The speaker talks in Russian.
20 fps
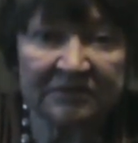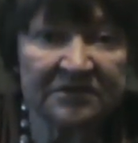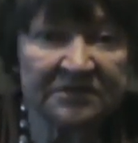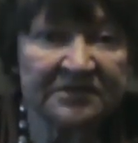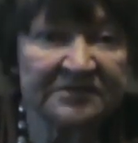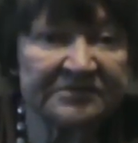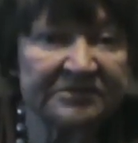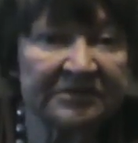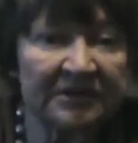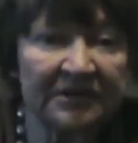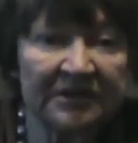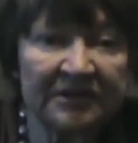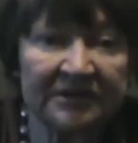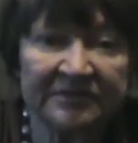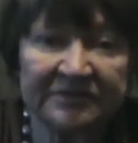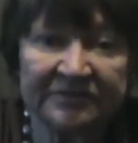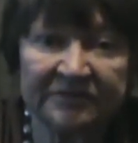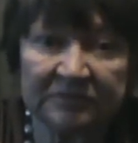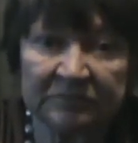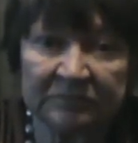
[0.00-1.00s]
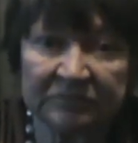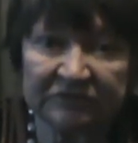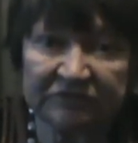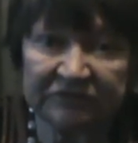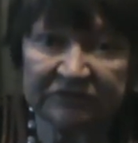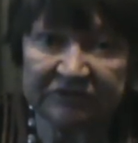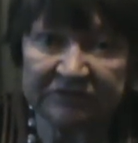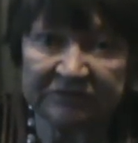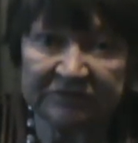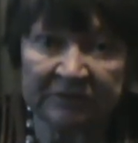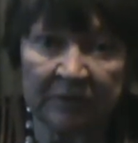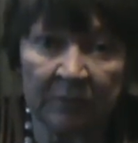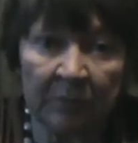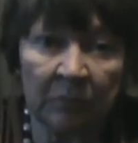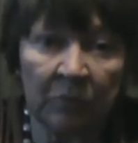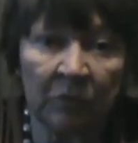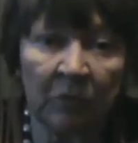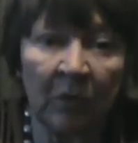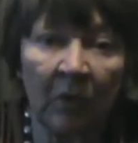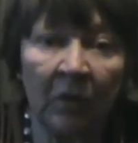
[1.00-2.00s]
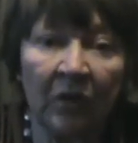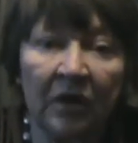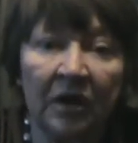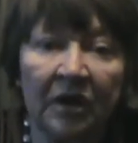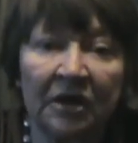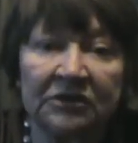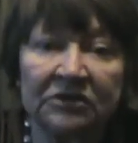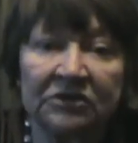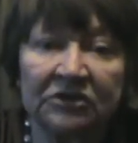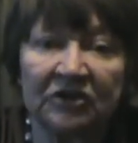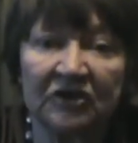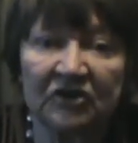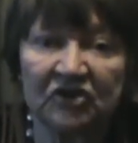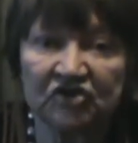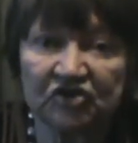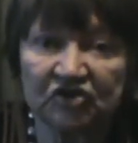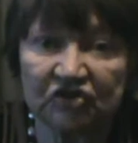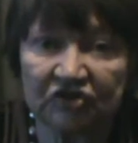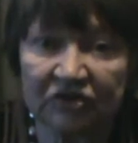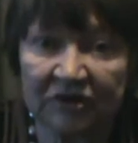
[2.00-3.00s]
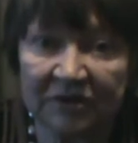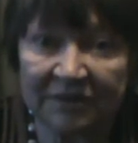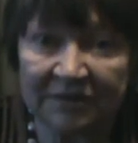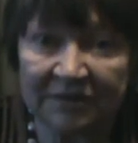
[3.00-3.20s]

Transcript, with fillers: не столетие будет, намного дольше.